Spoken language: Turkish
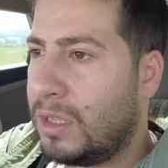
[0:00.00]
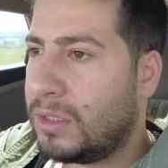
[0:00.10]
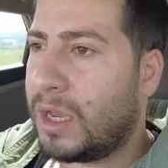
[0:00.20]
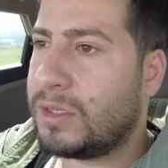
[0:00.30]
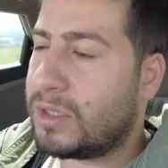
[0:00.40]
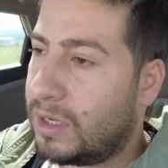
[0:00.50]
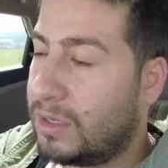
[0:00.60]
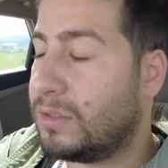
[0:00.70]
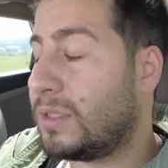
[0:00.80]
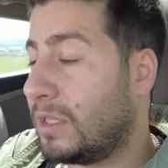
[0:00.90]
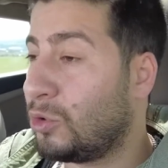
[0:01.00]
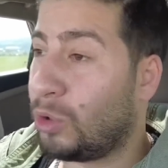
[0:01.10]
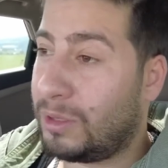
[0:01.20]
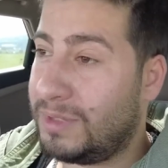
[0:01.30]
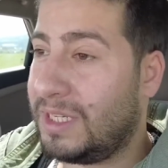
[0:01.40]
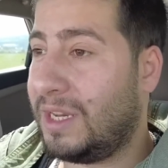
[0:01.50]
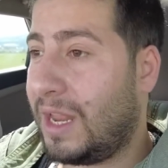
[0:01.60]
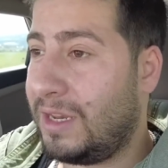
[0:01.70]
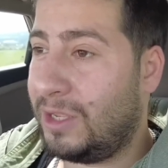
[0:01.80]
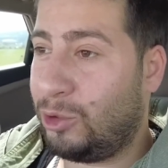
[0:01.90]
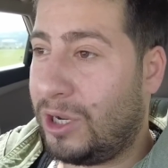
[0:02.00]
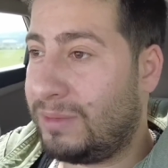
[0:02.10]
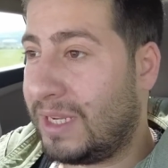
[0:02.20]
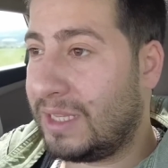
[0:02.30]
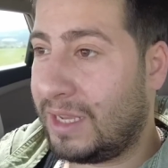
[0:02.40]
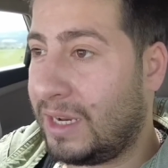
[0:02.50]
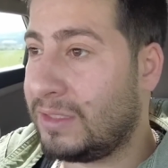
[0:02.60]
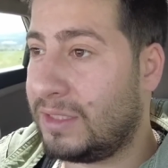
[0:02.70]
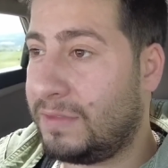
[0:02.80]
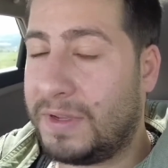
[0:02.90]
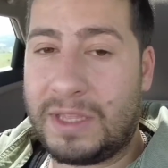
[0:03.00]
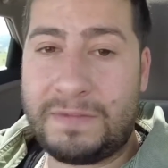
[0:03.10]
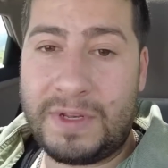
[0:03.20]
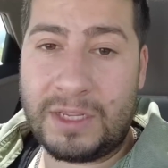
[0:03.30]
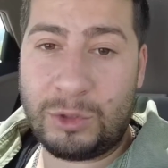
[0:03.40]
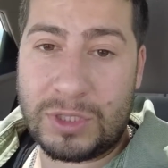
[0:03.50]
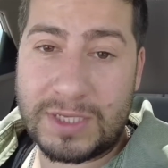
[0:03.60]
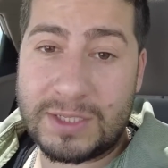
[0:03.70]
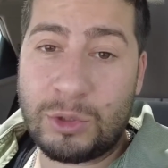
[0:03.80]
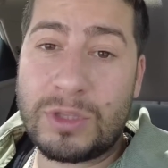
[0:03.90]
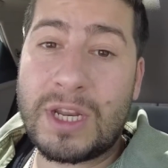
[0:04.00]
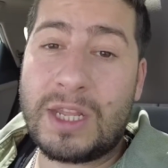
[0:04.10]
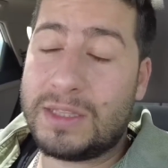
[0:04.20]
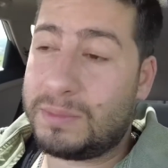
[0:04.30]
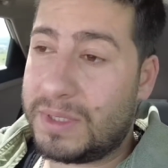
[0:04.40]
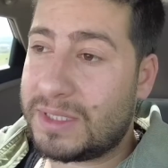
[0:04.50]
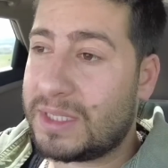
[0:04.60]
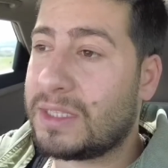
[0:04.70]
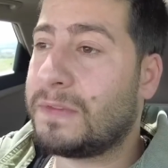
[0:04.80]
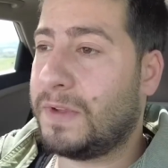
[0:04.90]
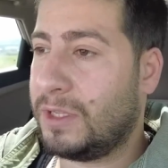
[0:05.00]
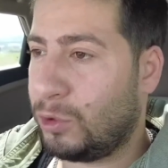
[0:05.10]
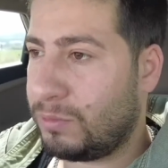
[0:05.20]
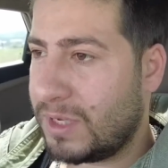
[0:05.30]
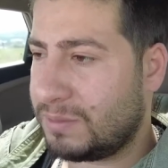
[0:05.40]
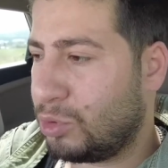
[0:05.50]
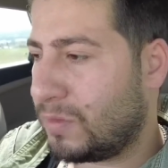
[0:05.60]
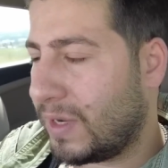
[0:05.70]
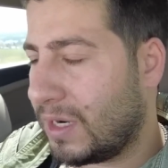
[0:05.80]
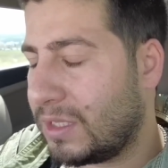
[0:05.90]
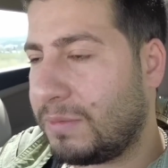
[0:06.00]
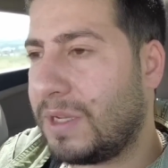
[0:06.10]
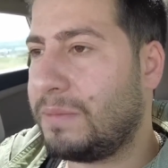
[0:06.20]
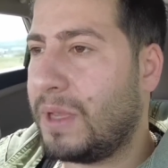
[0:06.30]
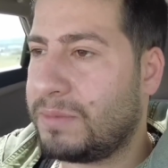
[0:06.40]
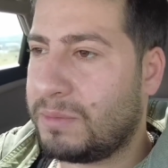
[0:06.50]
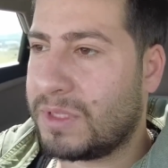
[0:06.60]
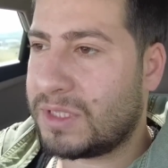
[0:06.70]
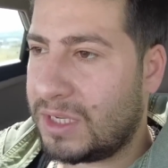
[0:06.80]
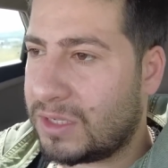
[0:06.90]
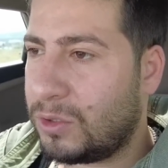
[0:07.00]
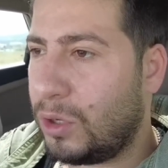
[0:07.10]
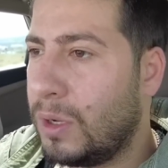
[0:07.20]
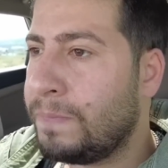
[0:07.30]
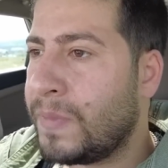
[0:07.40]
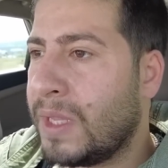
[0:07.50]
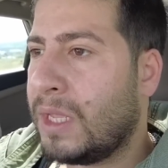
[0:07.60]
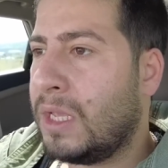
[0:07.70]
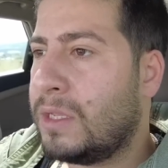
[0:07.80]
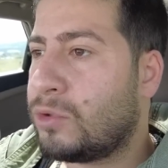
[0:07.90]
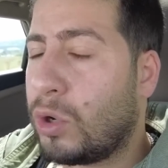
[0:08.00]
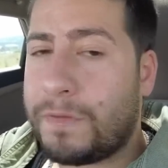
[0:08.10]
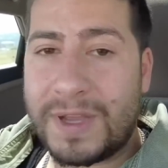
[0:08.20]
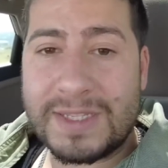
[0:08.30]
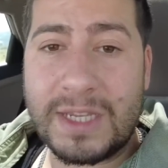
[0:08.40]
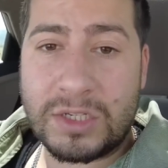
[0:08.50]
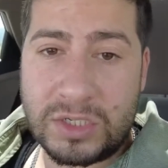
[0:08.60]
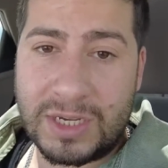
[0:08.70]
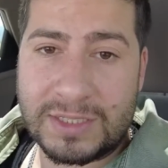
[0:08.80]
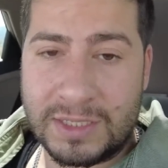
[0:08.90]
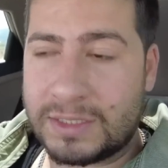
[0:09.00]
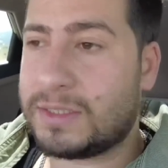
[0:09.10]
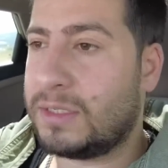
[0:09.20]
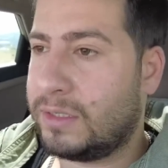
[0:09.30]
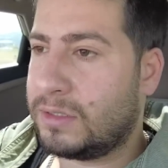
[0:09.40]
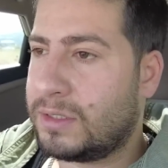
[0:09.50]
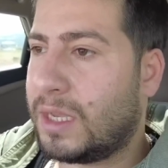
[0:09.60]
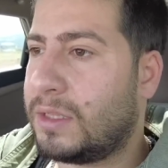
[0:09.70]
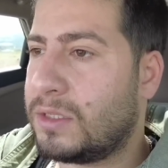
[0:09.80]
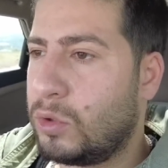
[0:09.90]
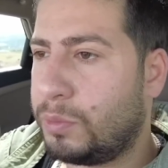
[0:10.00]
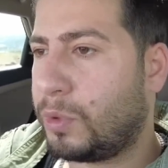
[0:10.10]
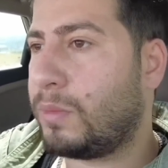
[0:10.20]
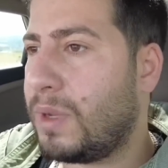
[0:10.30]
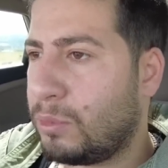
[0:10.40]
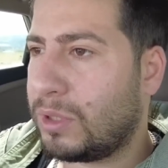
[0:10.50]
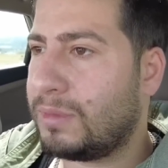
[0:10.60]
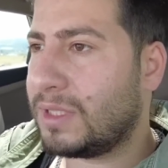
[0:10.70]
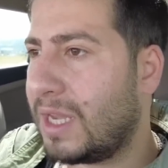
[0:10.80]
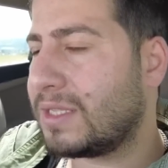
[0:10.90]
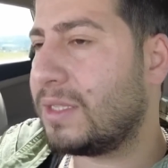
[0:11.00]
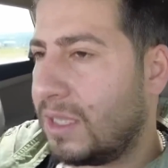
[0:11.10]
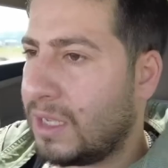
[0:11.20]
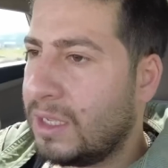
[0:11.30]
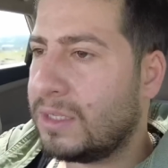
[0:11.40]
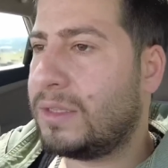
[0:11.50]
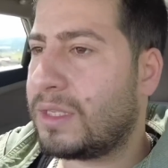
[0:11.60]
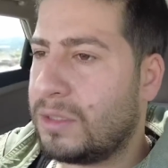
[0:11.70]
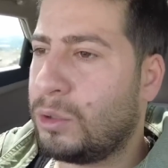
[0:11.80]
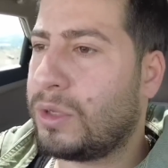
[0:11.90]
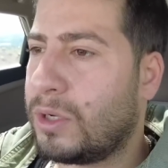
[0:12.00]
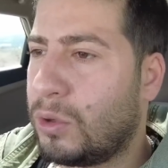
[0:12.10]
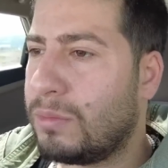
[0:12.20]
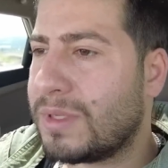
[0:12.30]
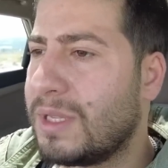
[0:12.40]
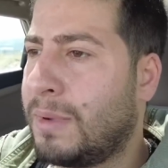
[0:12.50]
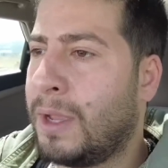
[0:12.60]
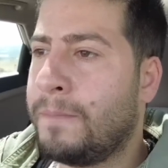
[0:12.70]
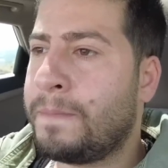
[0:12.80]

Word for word: ya işte sıkıntı olabilir ilerleyen dönemlerde garantide falan filan diyorlar. Siz onları aldırmayın sıkıntı falan olmaz. Bu civarlarda bakım yaptırmanız gerekiyor. Çok fazla aşacaksanız sadece o problem olabilir. Aslında teknik olarak olmaz ama